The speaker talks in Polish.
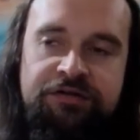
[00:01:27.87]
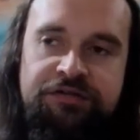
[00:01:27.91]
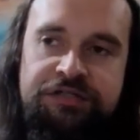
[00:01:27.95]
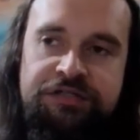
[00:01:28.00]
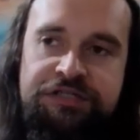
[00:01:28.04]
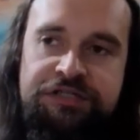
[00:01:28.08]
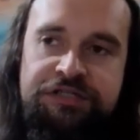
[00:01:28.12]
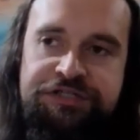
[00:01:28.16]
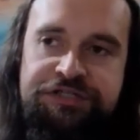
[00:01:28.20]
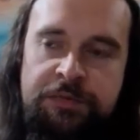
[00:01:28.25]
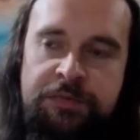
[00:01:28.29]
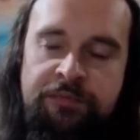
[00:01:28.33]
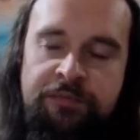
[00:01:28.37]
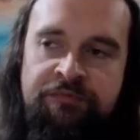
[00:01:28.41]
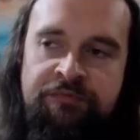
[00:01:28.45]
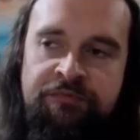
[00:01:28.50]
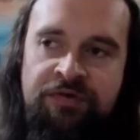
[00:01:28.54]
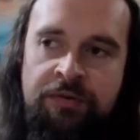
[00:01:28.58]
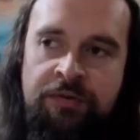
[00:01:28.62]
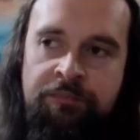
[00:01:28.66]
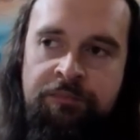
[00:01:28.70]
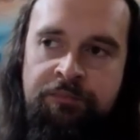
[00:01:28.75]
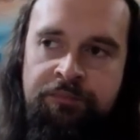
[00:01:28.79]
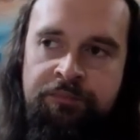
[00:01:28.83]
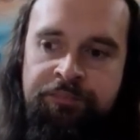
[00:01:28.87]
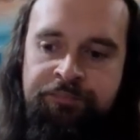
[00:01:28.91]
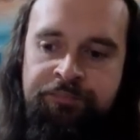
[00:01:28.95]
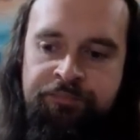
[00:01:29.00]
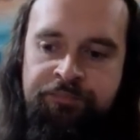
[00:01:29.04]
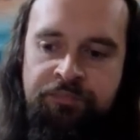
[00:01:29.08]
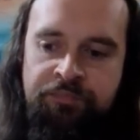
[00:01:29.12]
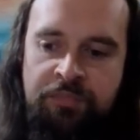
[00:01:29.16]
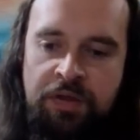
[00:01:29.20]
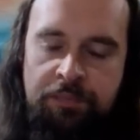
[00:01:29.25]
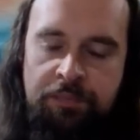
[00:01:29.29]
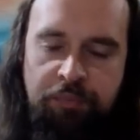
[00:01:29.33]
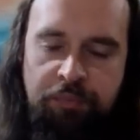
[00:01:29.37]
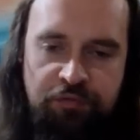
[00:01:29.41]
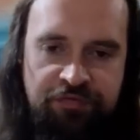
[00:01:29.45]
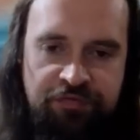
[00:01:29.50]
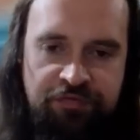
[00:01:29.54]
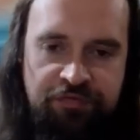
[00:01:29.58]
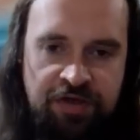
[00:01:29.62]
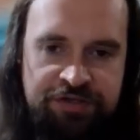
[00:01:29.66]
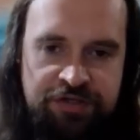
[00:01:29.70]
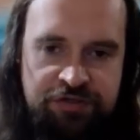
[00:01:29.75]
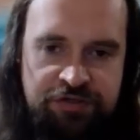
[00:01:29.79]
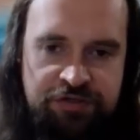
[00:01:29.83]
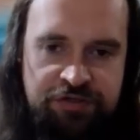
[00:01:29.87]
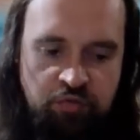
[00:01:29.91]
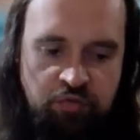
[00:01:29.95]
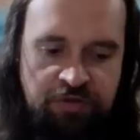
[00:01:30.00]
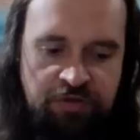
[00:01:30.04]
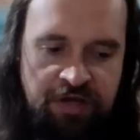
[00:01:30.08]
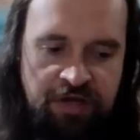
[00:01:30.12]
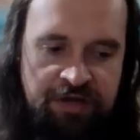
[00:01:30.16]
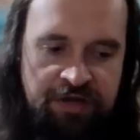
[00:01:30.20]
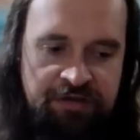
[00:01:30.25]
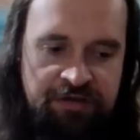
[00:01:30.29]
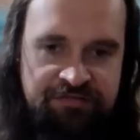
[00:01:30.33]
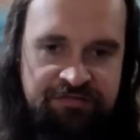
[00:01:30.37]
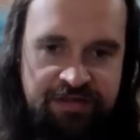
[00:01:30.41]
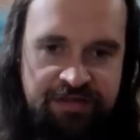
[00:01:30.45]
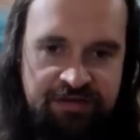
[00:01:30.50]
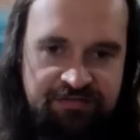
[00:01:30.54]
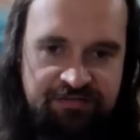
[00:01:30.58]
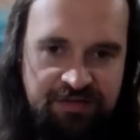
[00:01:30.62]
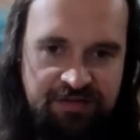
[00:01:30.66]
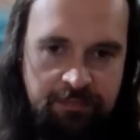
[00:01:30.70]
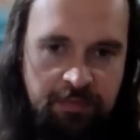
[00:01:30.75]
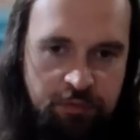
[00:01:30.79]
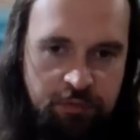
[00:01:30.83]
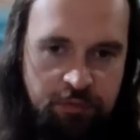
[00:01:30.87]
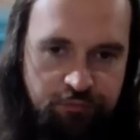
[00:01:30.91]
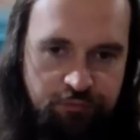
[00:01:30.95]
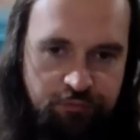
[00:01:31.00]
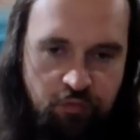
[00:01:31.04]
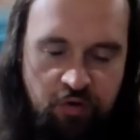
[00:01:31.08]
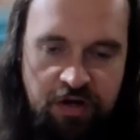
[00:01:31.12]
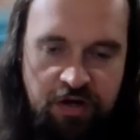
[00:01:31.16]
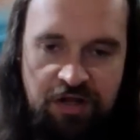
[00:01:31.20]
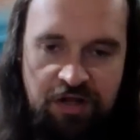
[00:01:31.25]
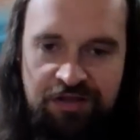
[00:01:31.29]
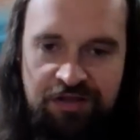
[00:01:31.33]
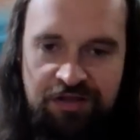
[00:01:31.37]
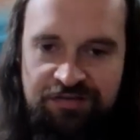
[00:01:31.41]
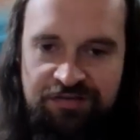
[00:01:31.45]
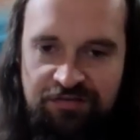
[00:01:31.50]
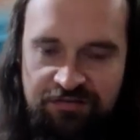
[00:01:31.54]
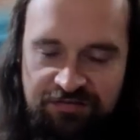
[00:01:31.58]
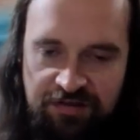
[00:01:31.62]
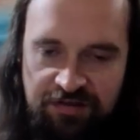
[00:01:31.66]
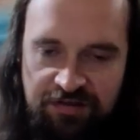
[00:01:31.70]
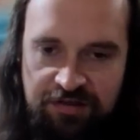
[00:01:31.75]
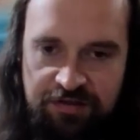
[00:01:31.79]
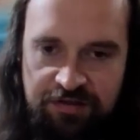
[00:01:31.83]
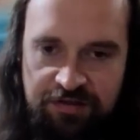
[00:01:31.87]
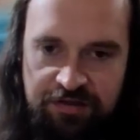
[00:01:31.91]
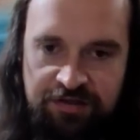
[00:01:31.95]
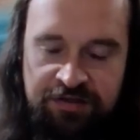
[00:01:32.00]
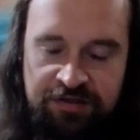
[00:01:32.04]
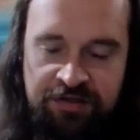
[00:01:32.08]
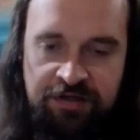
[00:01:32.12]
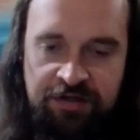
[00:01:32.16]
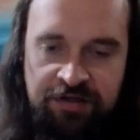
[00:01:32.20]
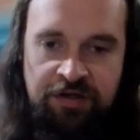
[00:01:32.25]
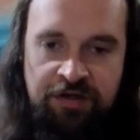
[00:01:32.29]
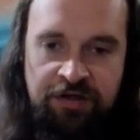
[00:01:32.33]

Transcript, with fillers: e, chciałbym Wam powiedzieć tutaj z tak z tematów organizacyjnych,